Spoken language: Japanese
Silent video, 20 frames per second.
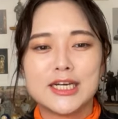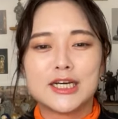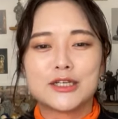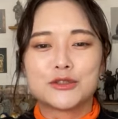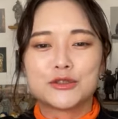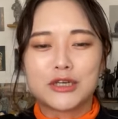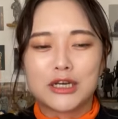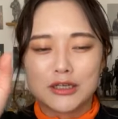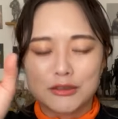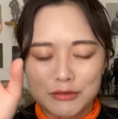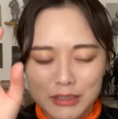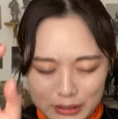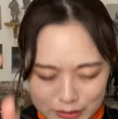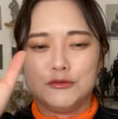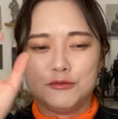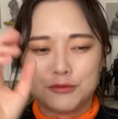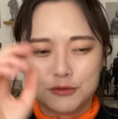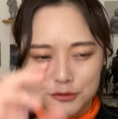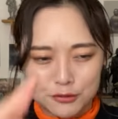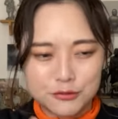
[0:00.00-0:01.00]
あの、
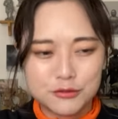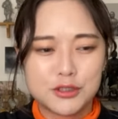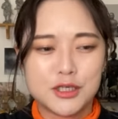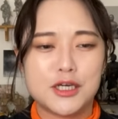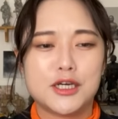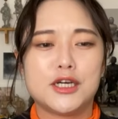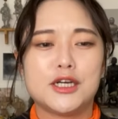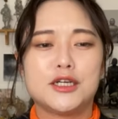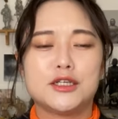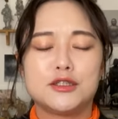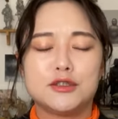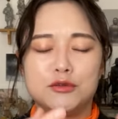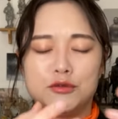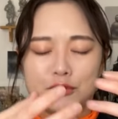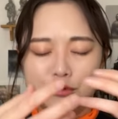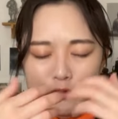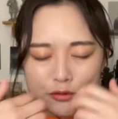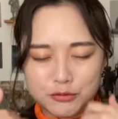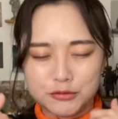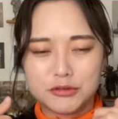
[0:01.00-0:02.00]
福岡からこ
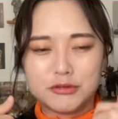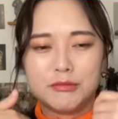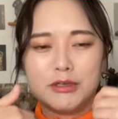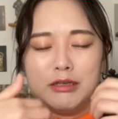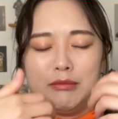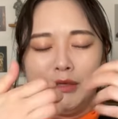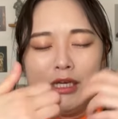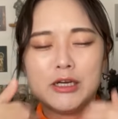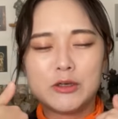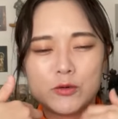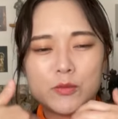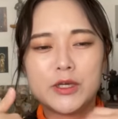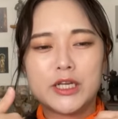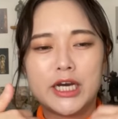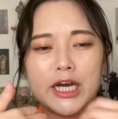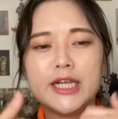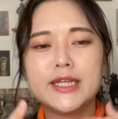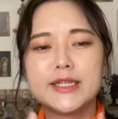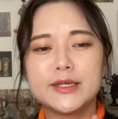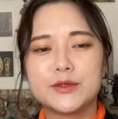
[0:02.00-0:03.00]
う京都まで都まで
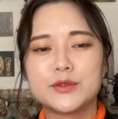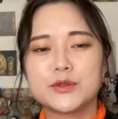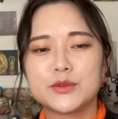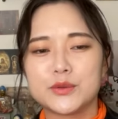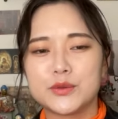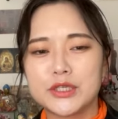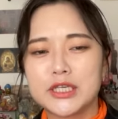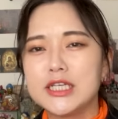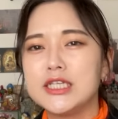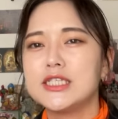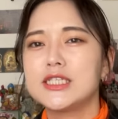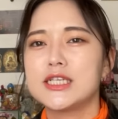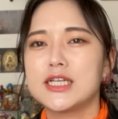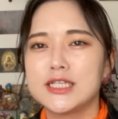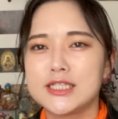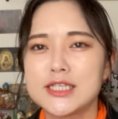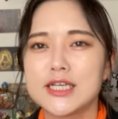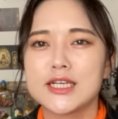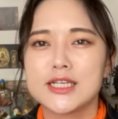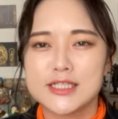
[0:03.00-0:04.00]
入ってくるのを禁止され
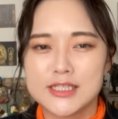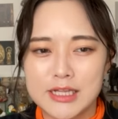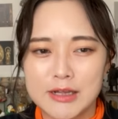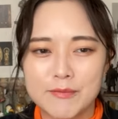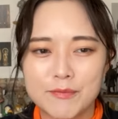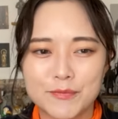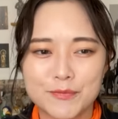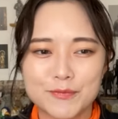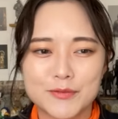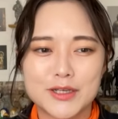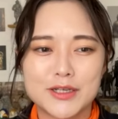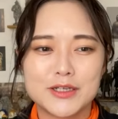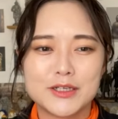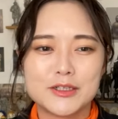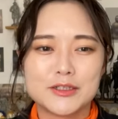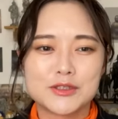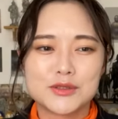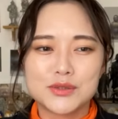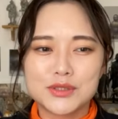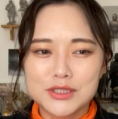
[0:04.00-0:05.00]
てたんですね。
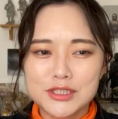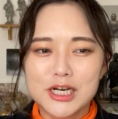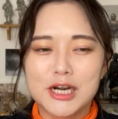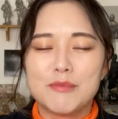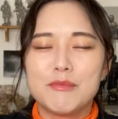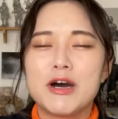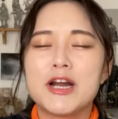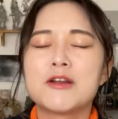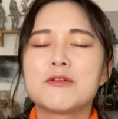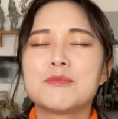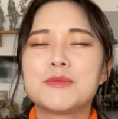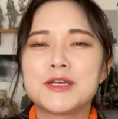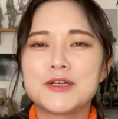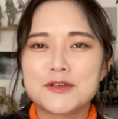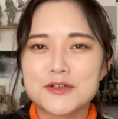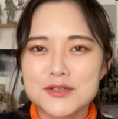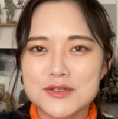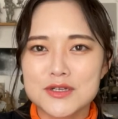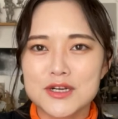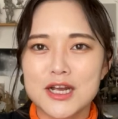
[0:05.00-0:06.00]
それぐらい周りもびっく
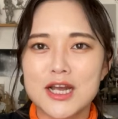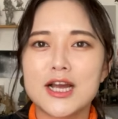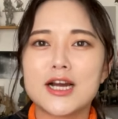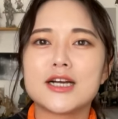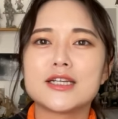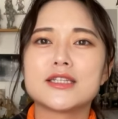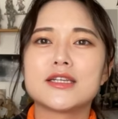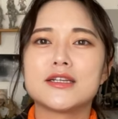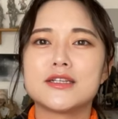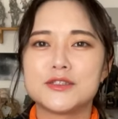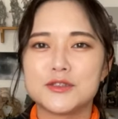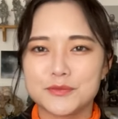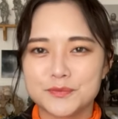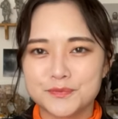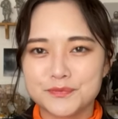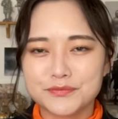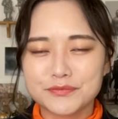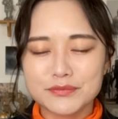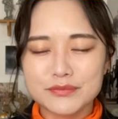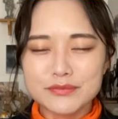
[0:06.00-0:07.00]
りするぐらい早かったんですよ。
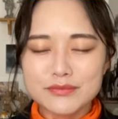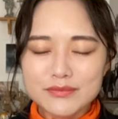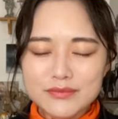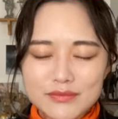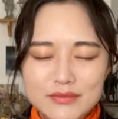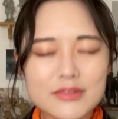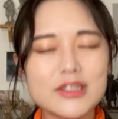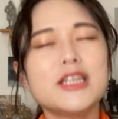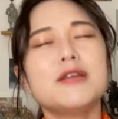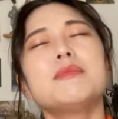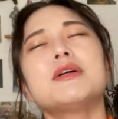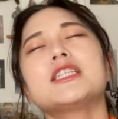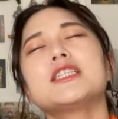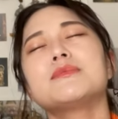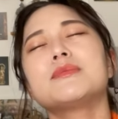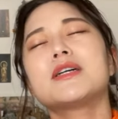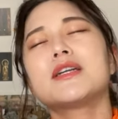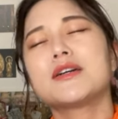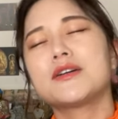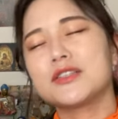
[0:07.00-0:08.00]
で、まあし
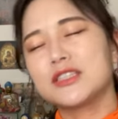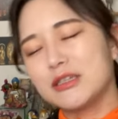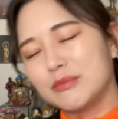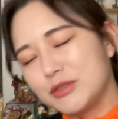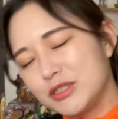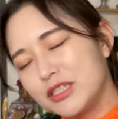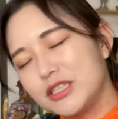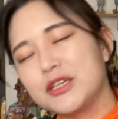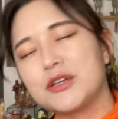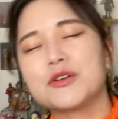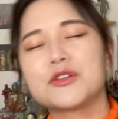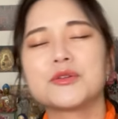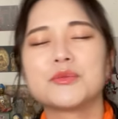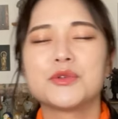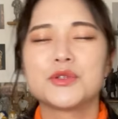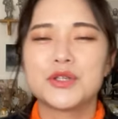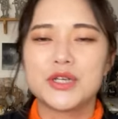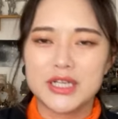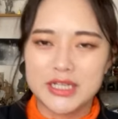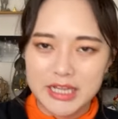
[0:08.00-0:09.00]
ばらくして無事に京都
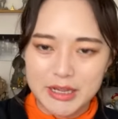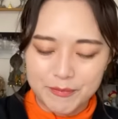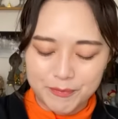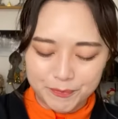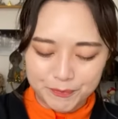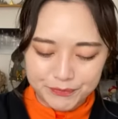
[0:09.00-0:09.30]
戻れて。